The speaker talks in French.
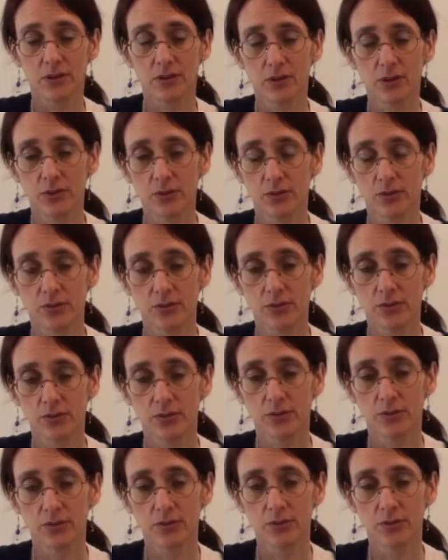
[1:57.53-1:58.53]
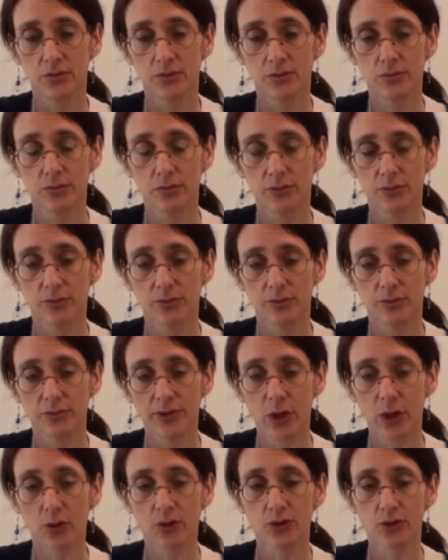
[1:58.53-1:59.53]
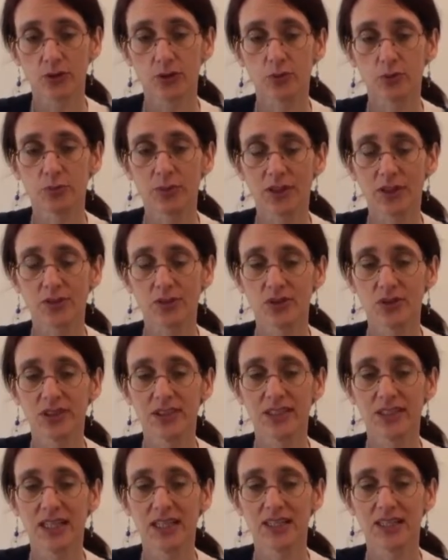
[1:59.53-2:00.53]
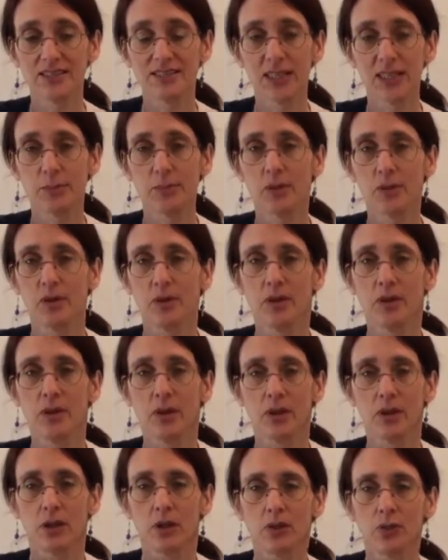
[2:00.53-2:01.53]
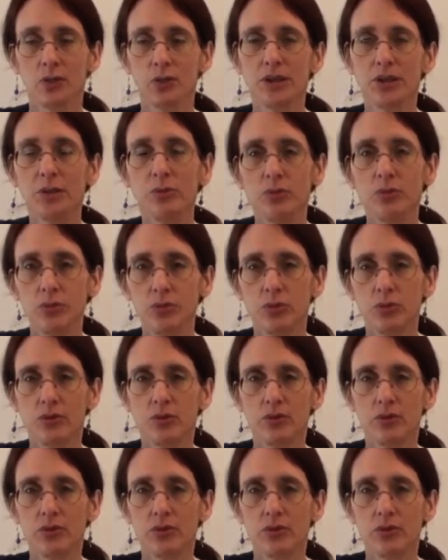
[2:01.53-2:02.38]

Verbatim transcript: euh, faire en sorte qu'une personne qui a la CEP au tout début